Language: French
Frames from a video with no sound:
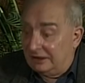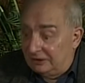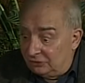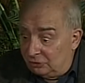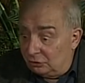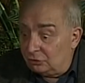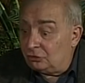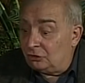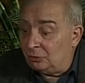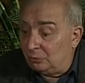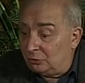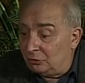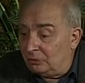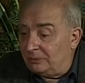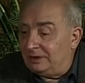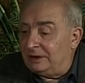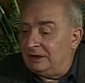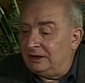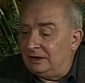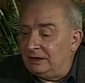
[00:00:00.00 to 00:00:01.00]
Donc je me
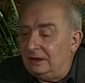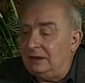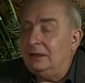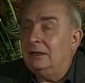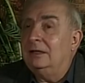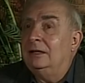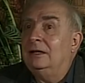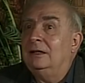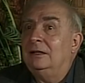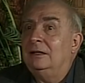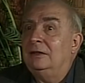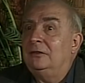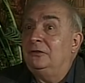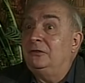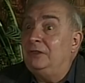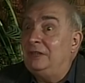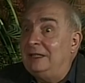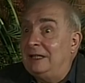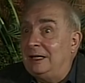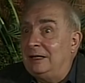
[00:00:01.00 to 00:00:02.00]
suis dit,
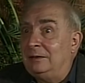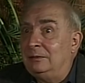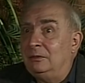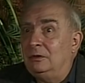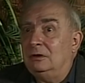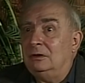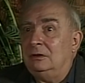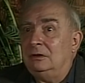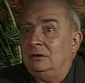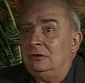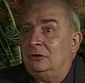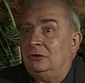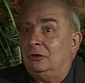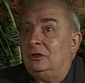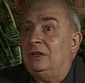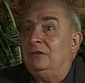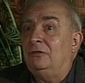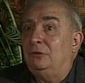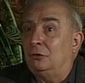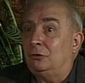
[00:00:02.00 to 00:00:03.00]
finalement, ce
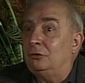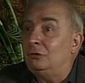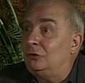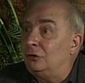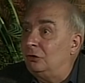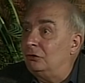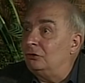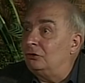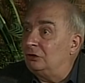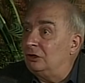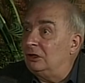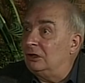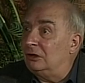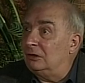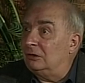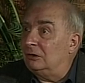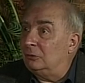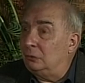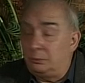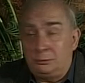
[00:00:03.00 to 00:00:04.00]
qui fonctionne chez
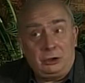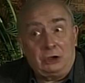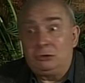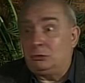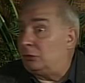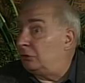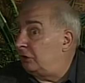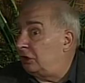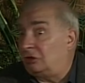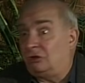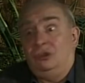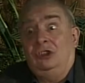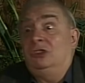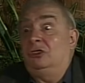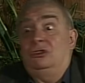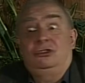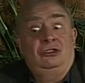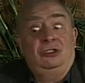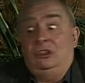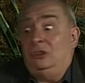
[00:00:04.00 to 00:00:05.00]
Lang, ou peut-être que ça
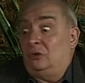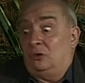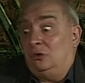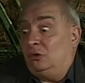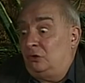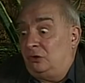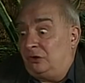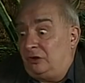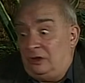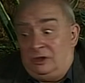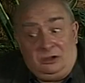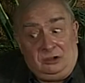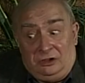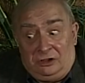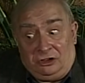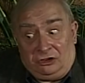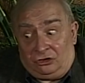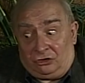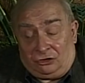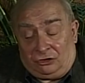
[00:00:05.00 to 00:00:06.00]
gêne chez Lang aussi, et
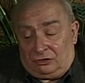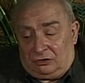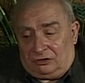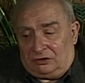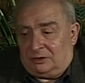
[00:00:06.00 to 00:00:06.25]
des gens,